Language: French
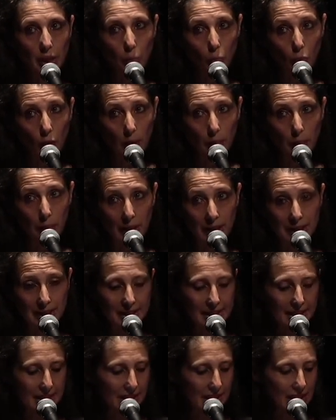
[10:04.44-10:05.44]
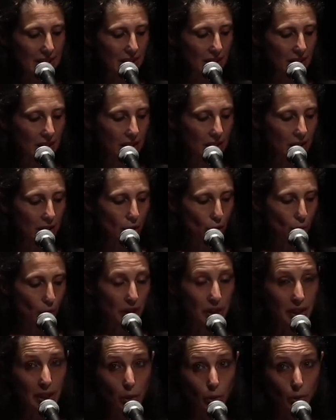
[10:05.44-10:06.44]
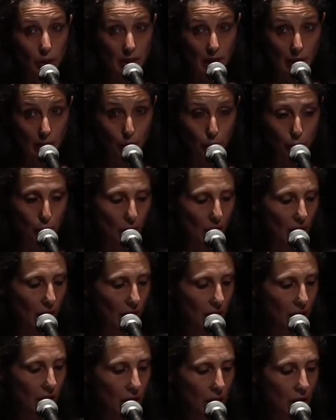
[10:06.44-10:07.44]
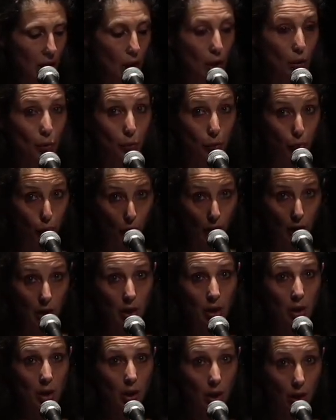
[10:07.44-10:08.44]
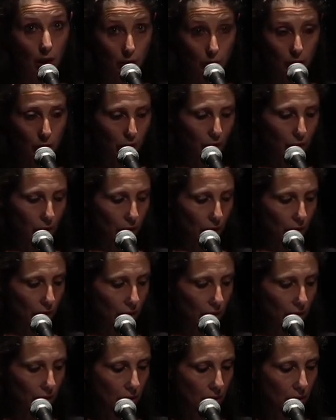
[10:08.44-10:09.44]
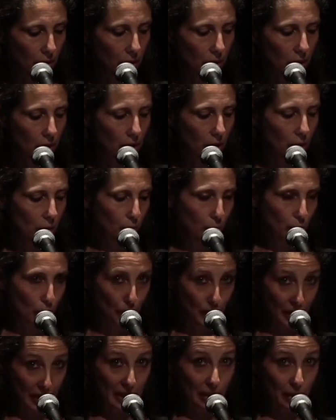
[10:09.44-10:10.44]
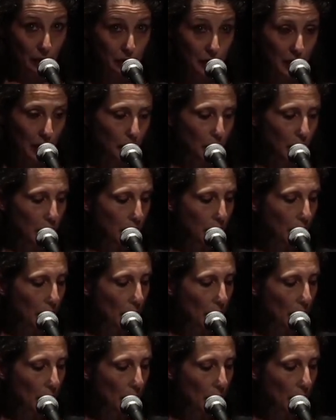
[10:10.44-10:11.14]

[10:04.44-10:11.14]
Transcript: moi, bassine, soigné aux abois, voix encore, paupières fermées.